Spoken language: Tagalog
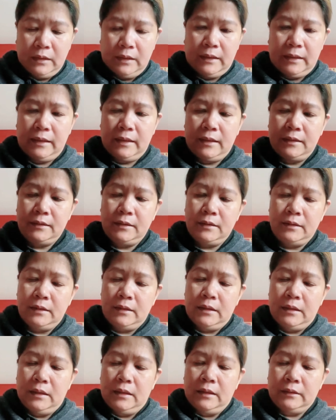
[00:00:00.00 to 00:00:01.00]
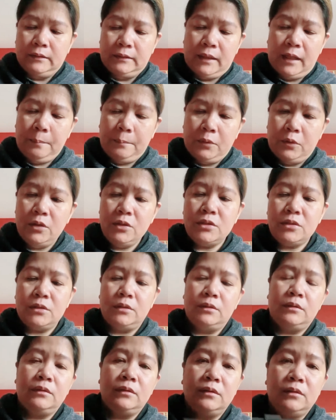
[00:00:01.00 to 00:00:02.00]
Ayan. Tapos,
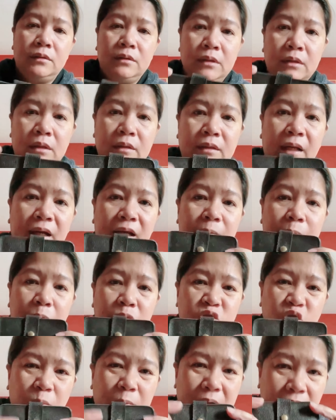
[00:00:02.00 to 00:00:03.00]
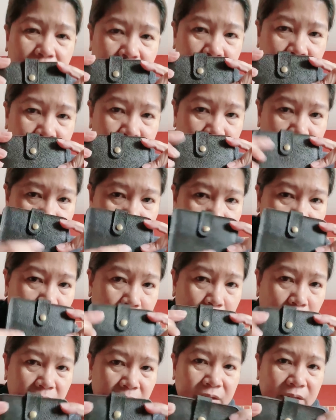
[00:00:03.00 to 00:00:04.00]
dahil po sobrang
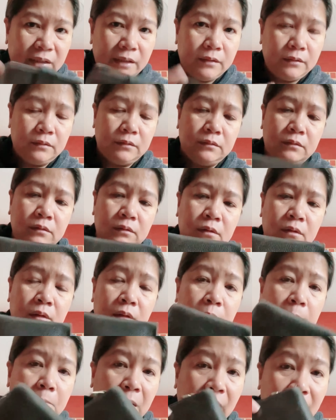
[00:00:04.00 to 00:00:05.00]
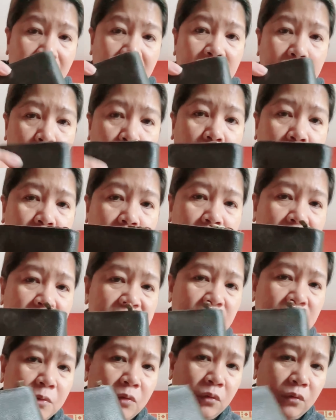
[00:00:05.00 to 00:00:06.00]
labo na niya, bahala na po kayo
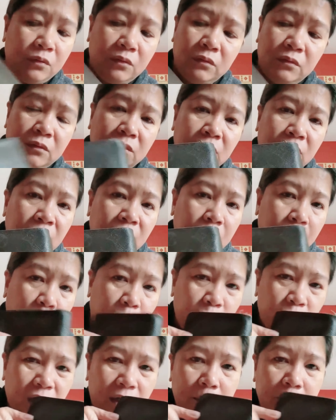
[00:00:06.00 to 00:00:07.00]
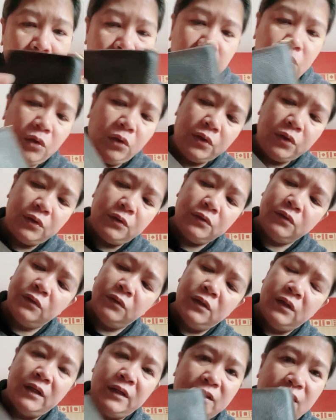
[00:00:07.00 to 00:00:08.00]
mag-isip kung monogram ba to or
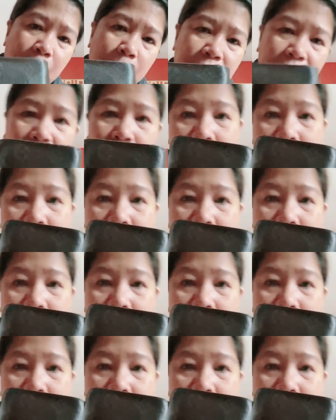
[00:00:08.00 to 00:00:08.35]
dummy.